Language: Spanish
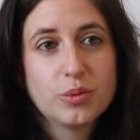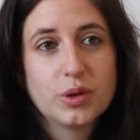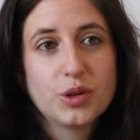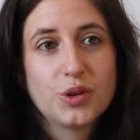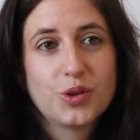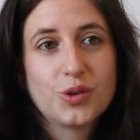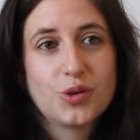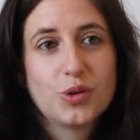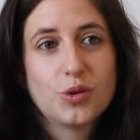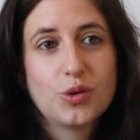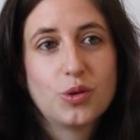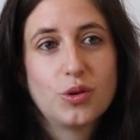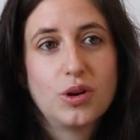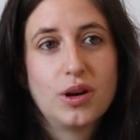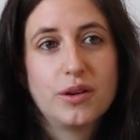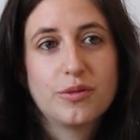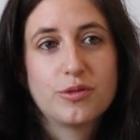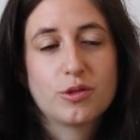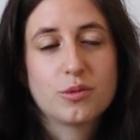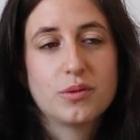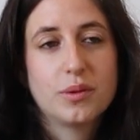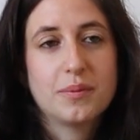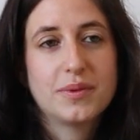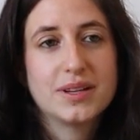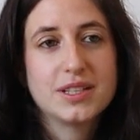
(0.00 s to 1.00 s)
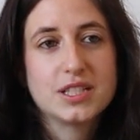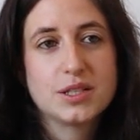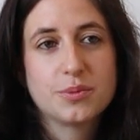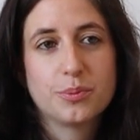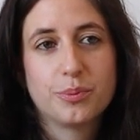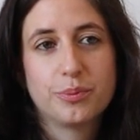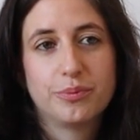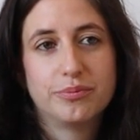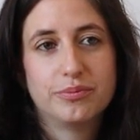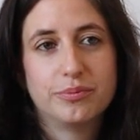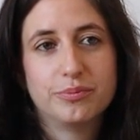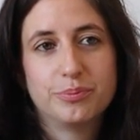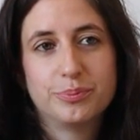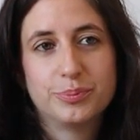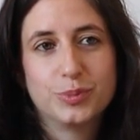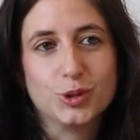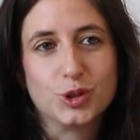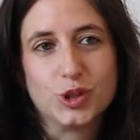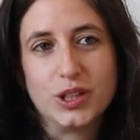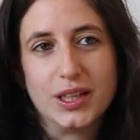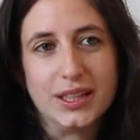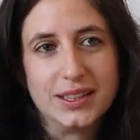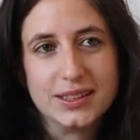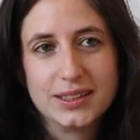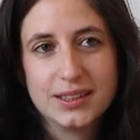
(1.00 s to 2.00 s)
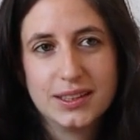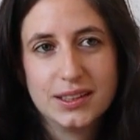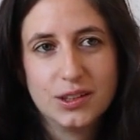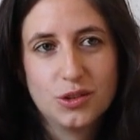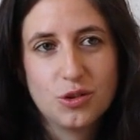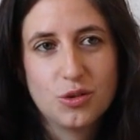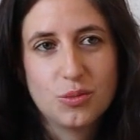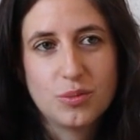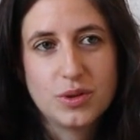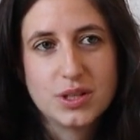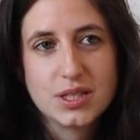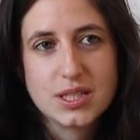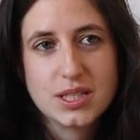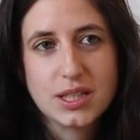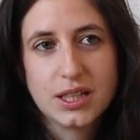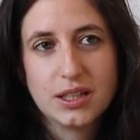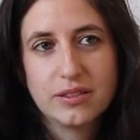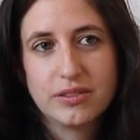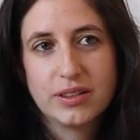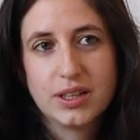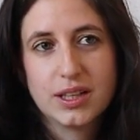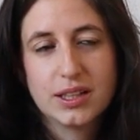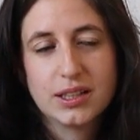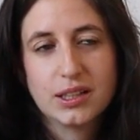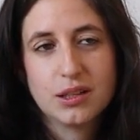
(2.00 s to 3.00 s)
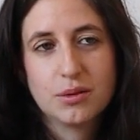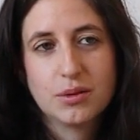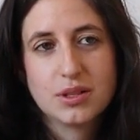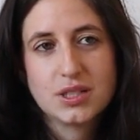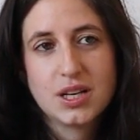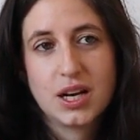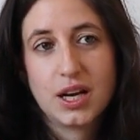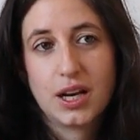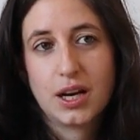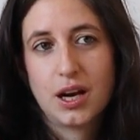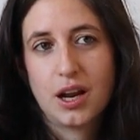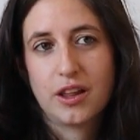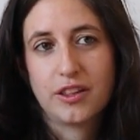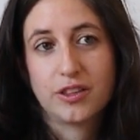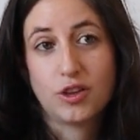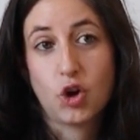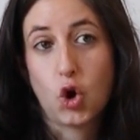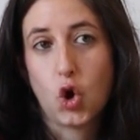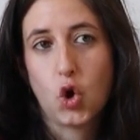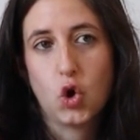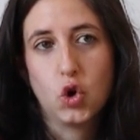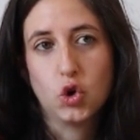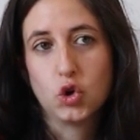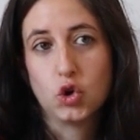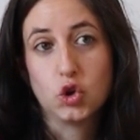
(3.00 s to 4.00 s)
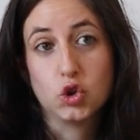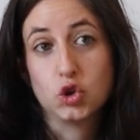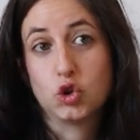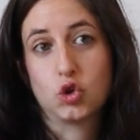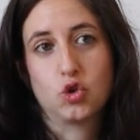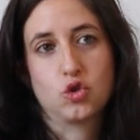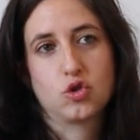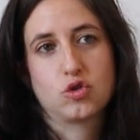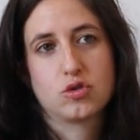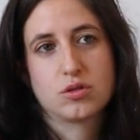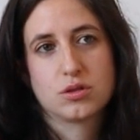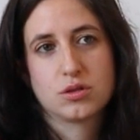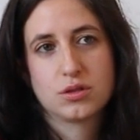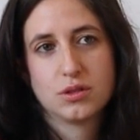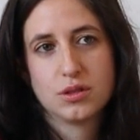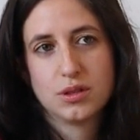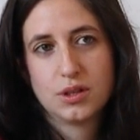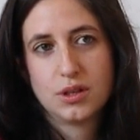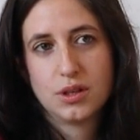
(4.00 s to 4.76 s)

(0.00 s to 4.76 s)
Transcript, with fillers: pero la forma más potente o más significativa es en relación con otros,